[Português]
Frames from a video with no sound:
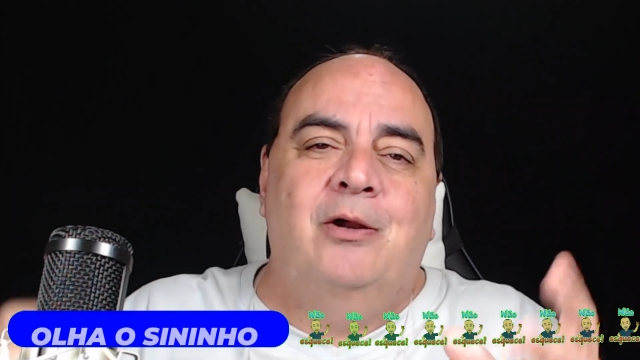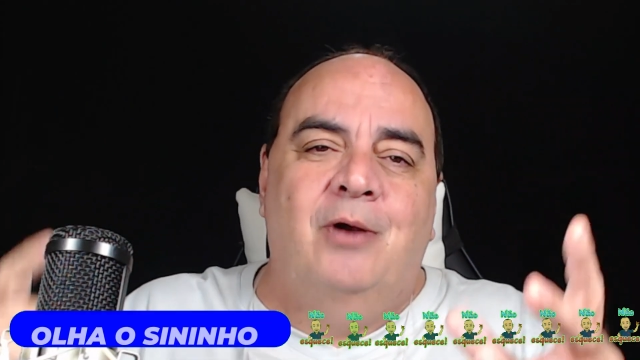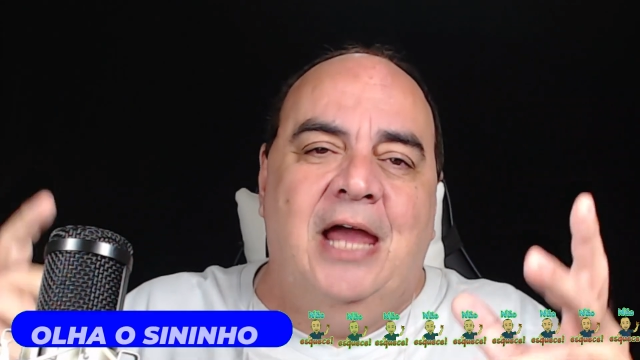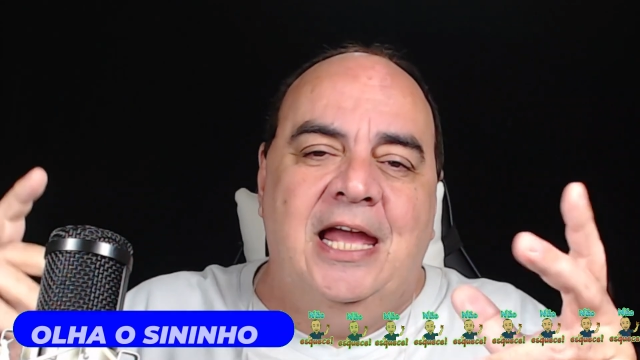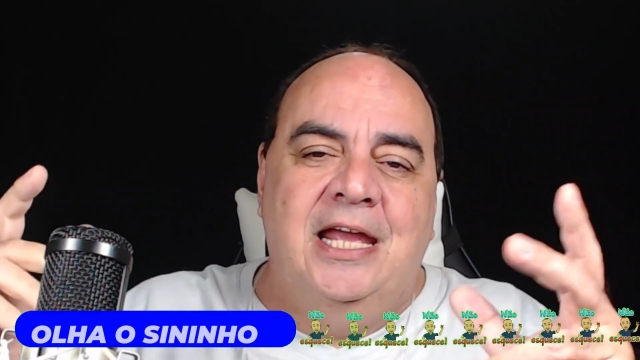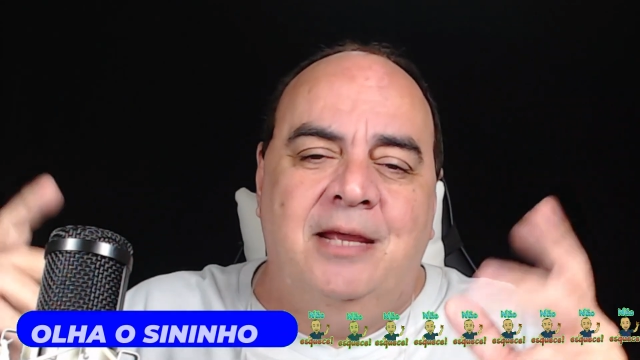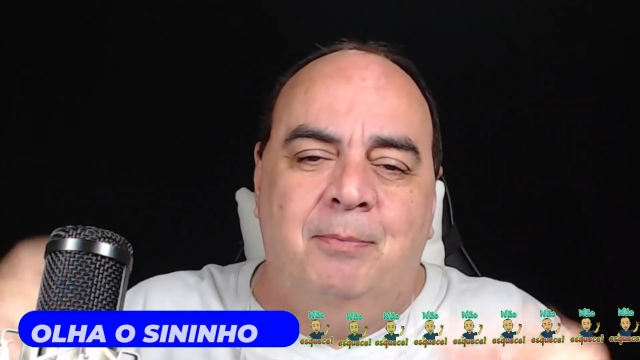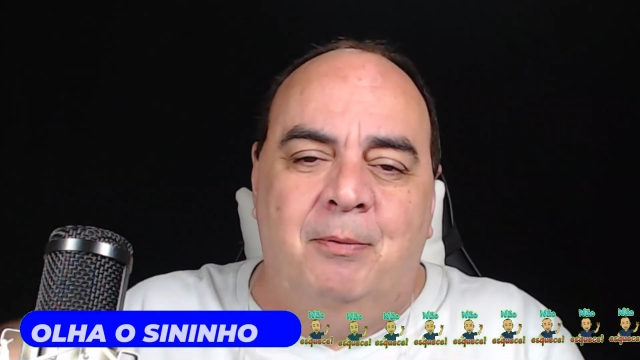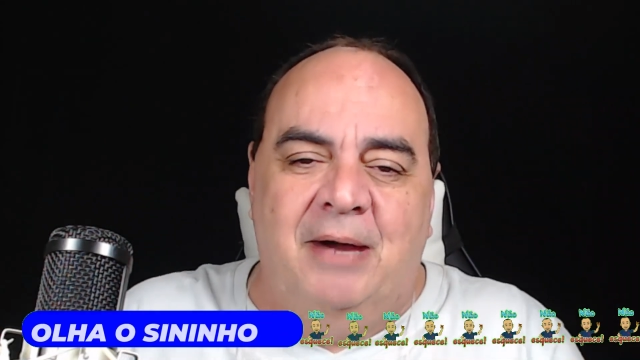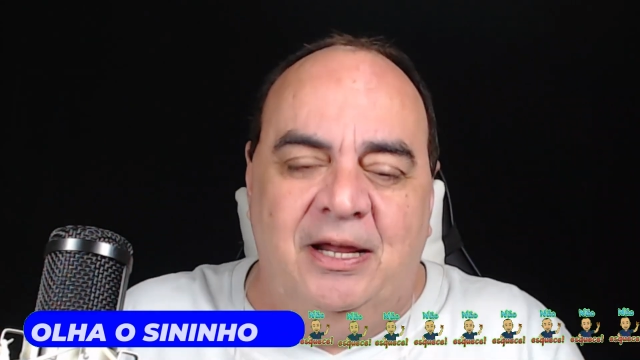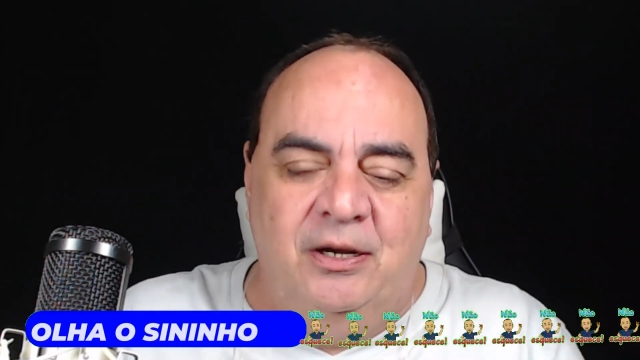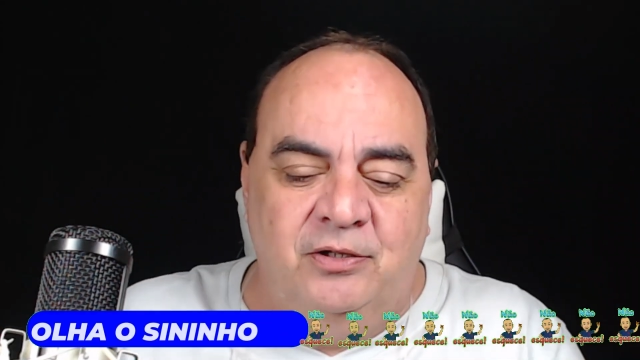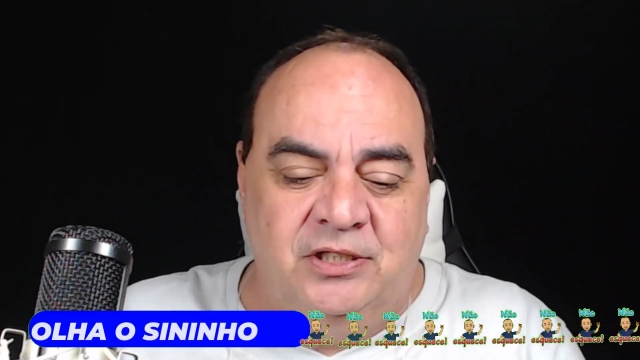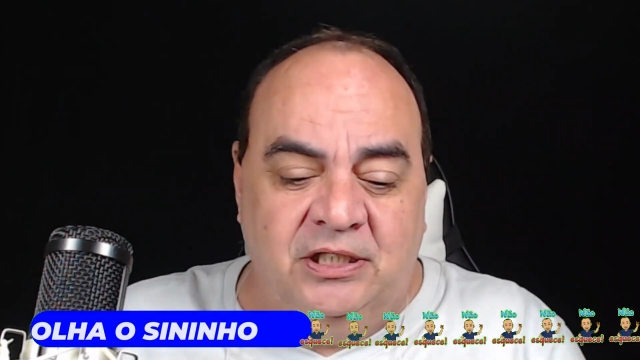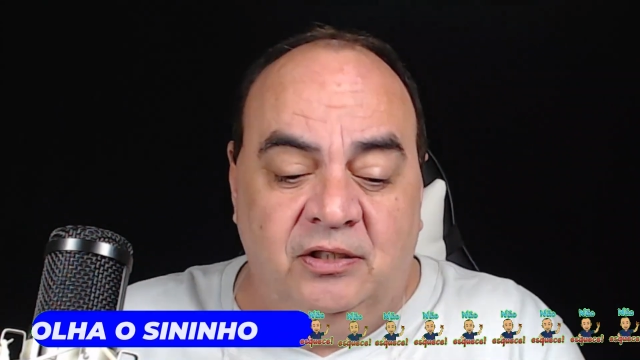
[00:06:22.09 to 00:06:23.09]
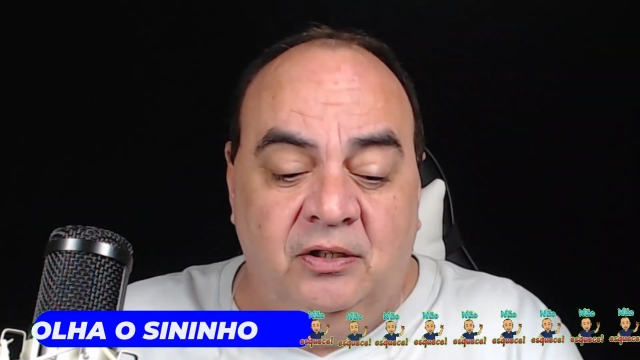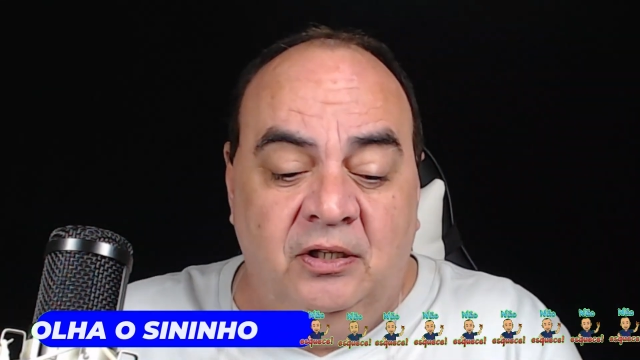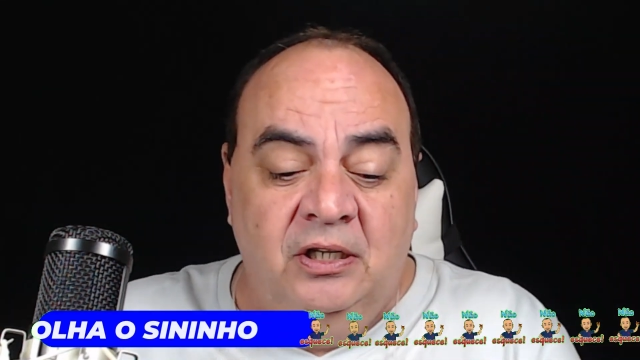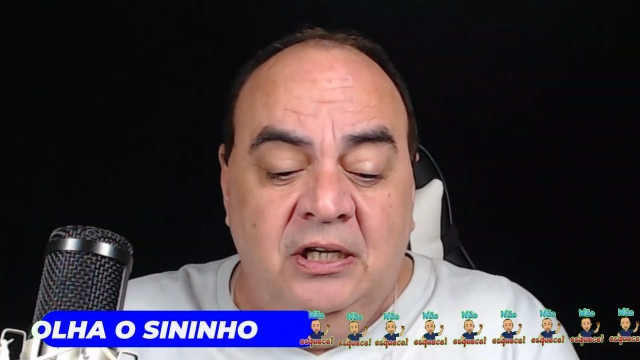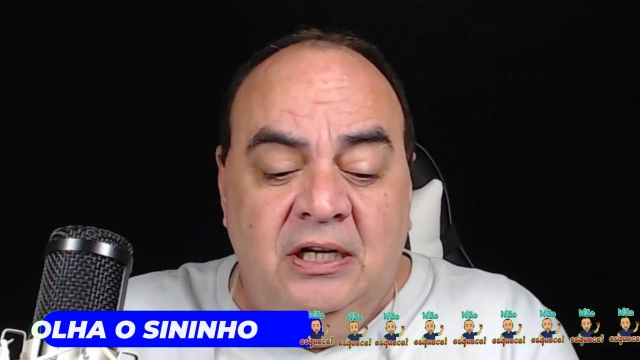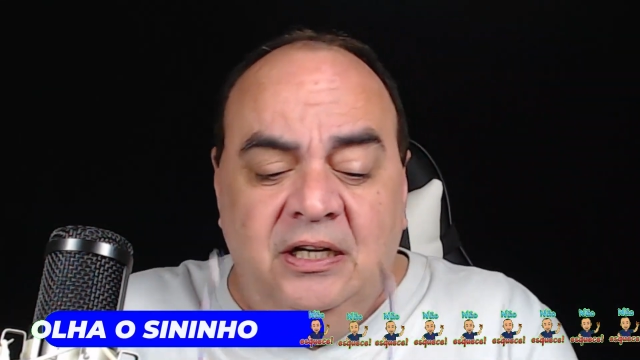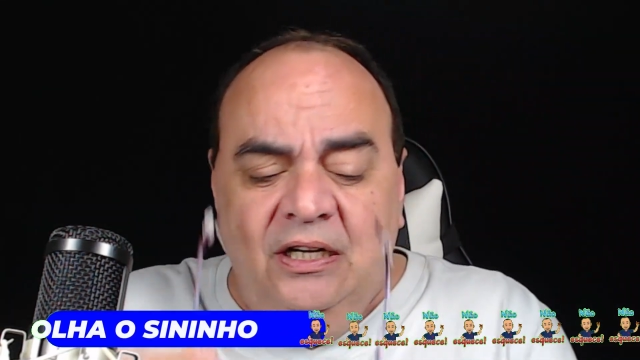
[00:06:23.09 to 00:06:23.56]
o like para o Máriozinho.
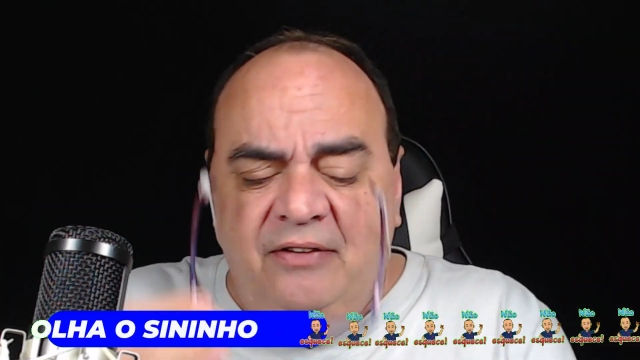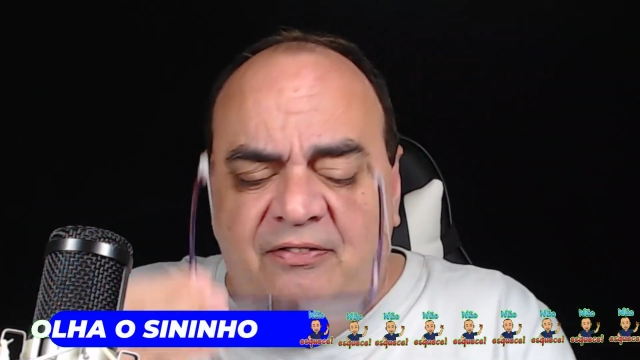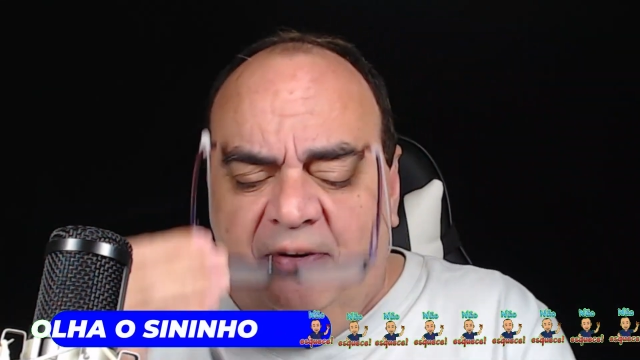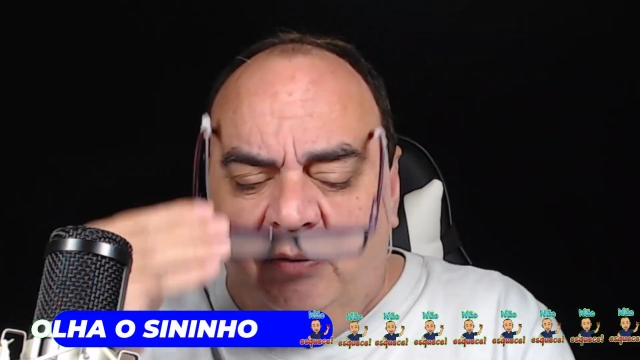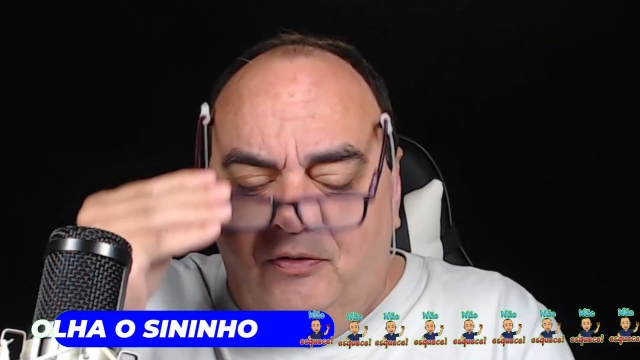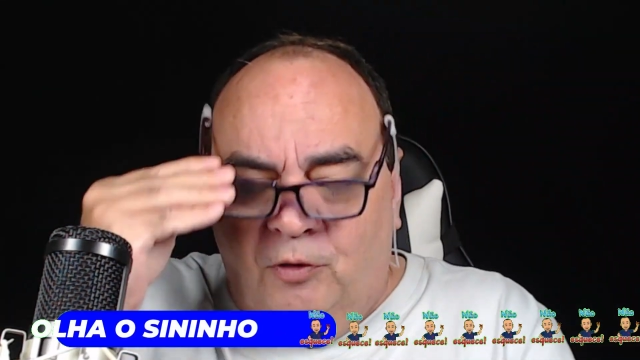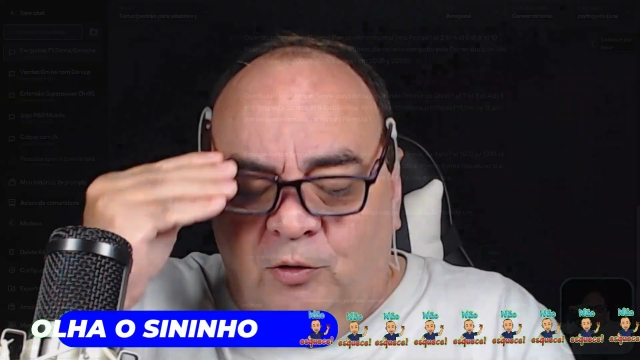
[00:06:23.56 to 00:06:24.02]
E vamos